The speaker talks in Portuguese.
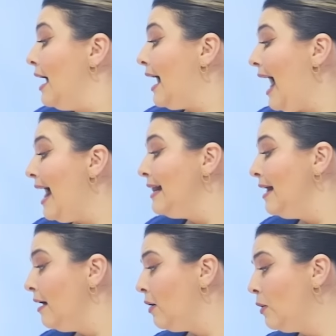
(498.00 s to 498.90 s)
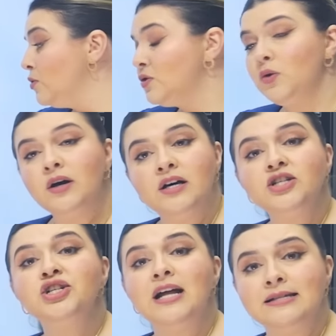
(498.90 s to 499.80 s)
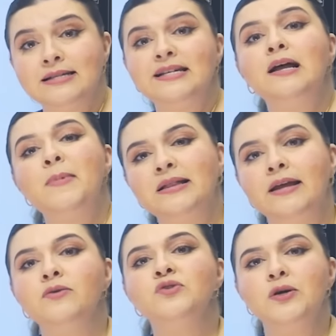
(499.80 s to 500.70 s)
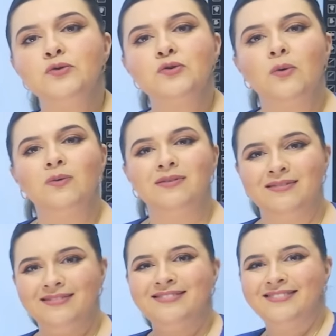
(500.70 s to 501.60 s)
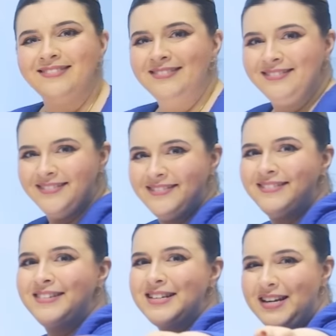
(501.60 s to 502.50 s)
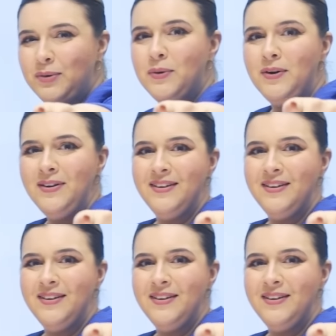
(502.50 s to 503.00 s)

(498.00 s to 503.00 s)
cada consoante da sílaba tem o seu som. Sacou?